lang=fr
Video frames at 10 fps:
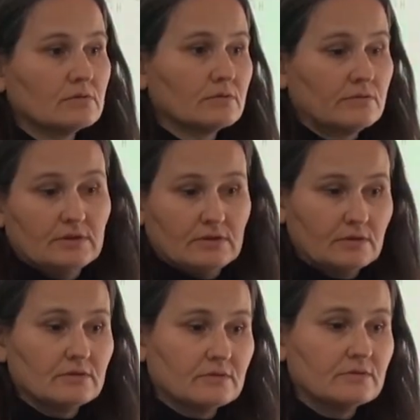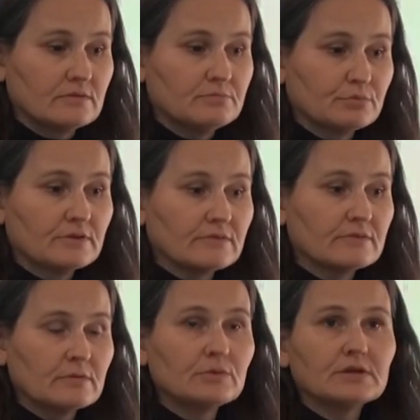c'est pour ça,
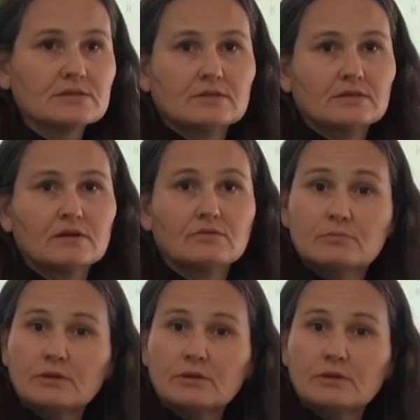c'est vraiment très intéressant.